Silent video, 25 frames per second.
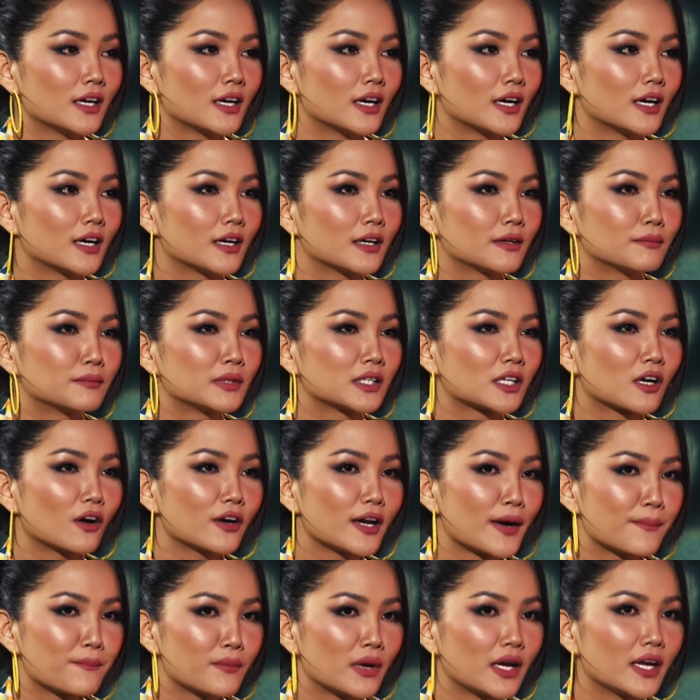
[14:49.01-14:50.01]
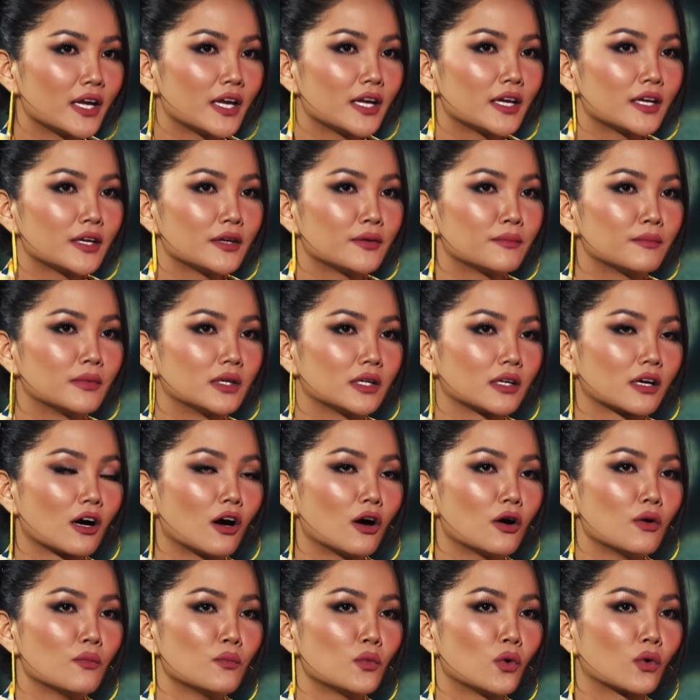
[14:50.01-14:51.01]
à, mình có đam mê mình
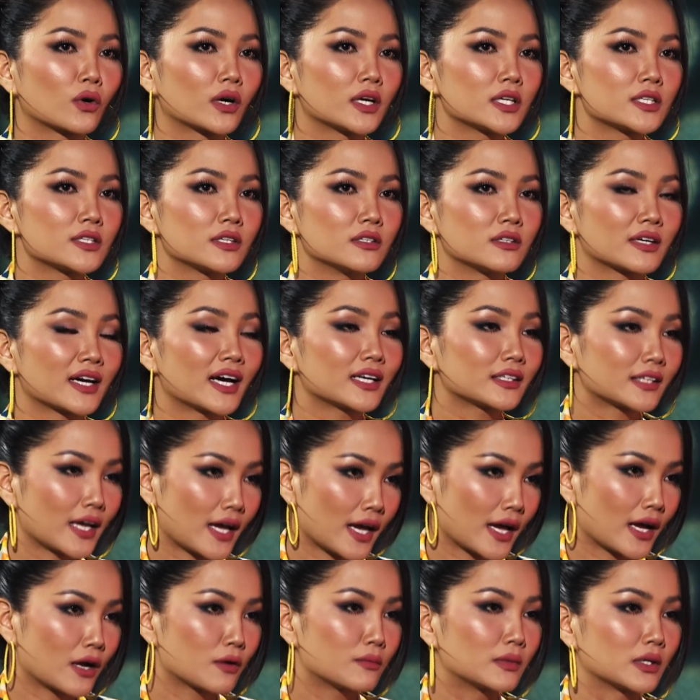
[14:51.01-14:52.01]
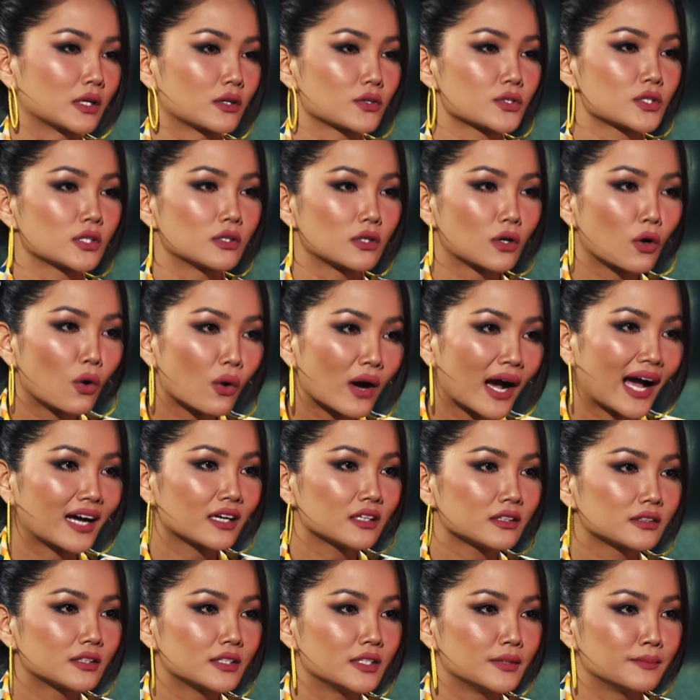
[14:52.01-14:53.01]
có một cái sự khát khao mình có sự cố
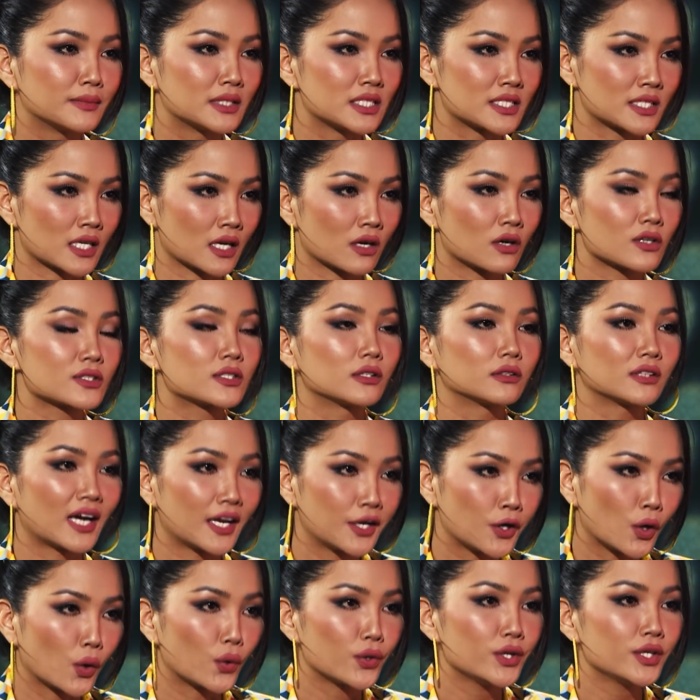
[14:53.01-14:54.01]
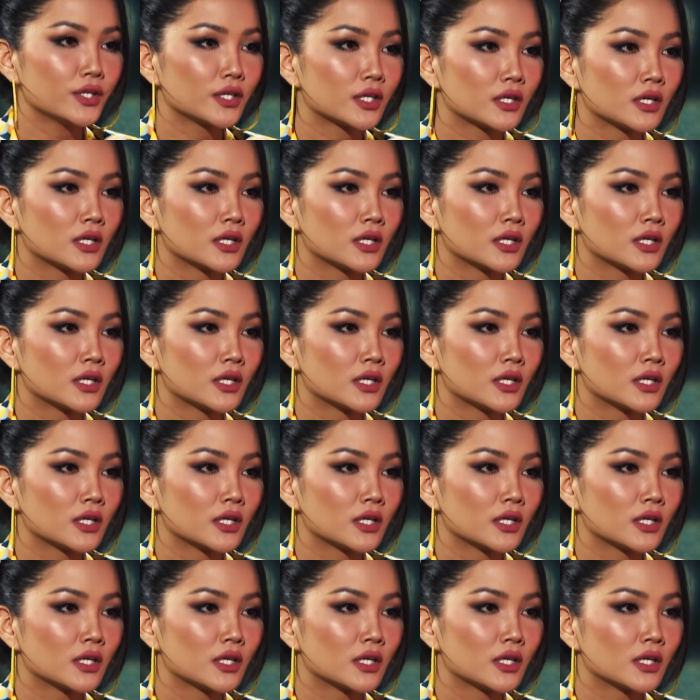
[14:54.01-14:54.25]
gắng thì mình sẽ có sự thay đổi